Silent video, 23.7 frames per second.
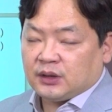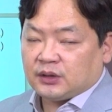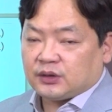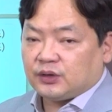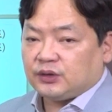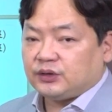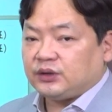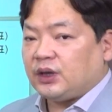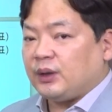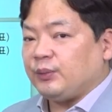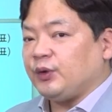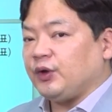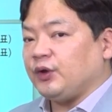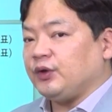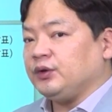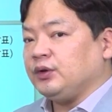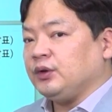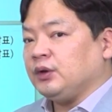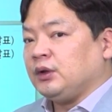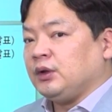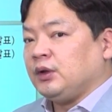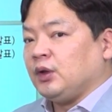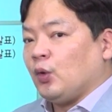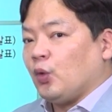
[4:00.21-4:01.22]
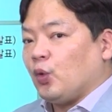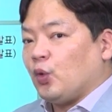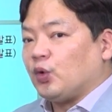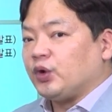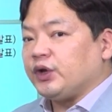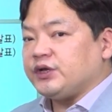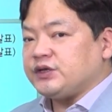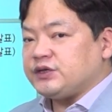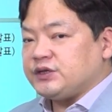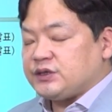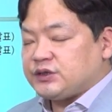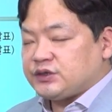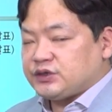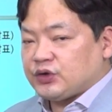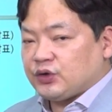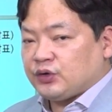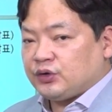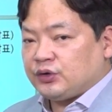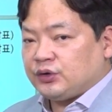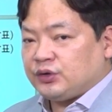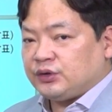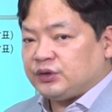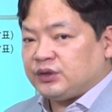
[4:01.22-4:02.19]
그렇다면 올해
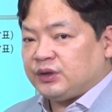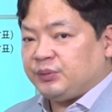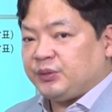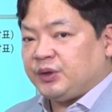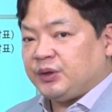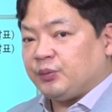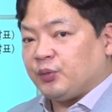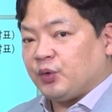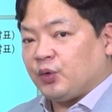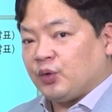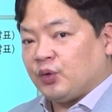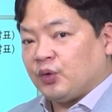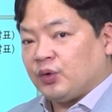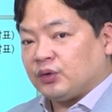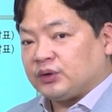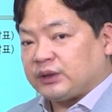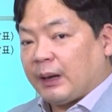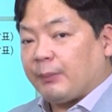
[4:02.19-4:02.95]
실적은 이미 뭐